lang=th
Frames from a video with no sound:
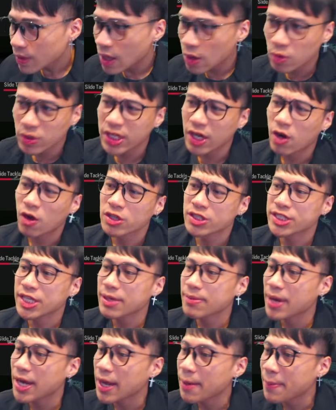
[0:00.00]
อุ้ยแต่คอสซิ่
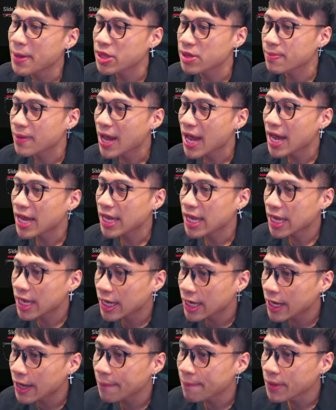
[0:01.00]
งมาแค่85 เอ
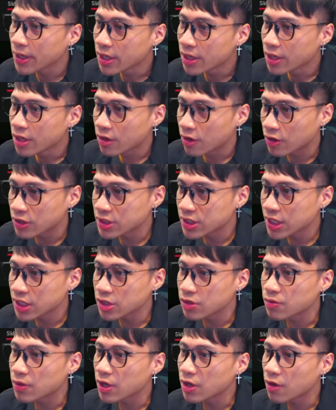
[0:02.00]
งครับออซิ่ง
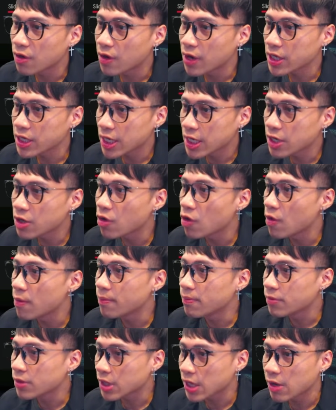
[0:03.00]
ถือว่าน้อย ยิงคม
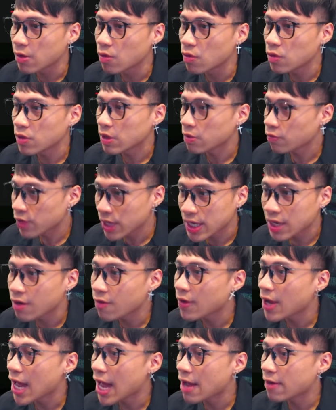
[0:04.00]
เร็ววิ่ง
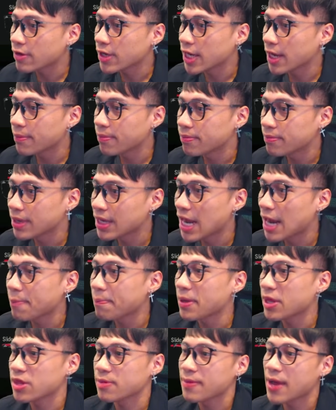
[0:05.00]
99 เลยครับบาลานซ์
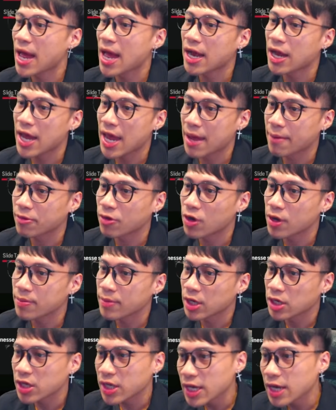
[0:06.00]
85 ก็แอบน้อยเห
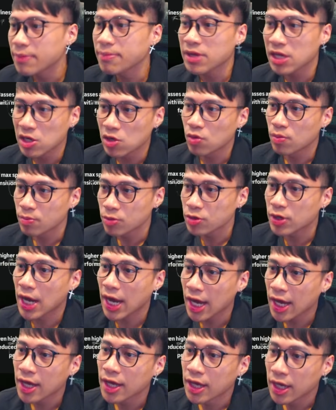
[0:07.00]
มือนก็ยังมีหลุมอยู่
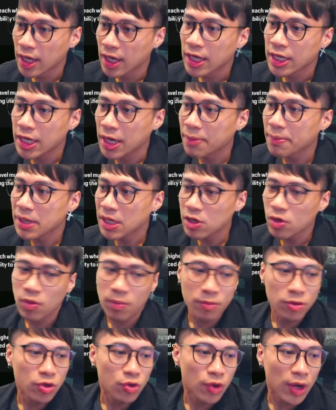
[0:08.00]
นะ ยังมีหลุ
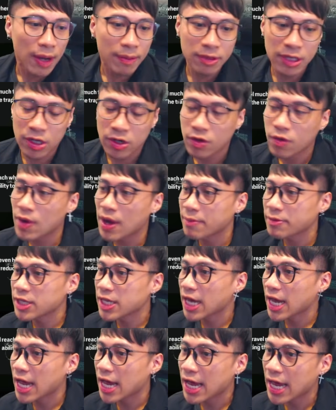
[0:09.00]
มอยู่ครับ แต่ด้วยความ
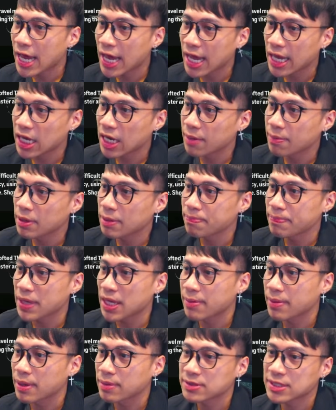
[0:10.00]
ที่ 55 แล้วก็เป็นปี
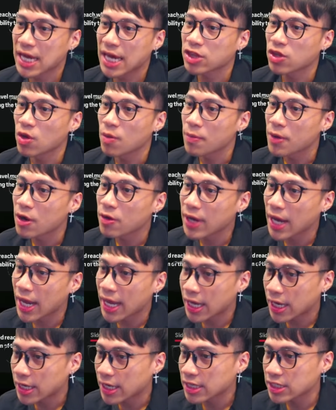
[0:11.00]
กแบบสายตบเข้าใน
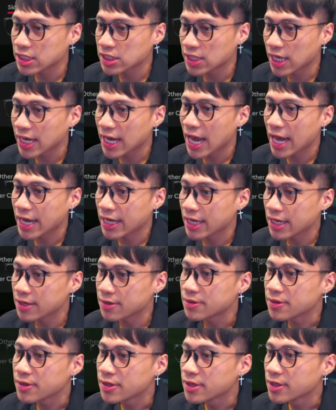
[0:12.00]
ก็น่าจะใช้งานได้อยู่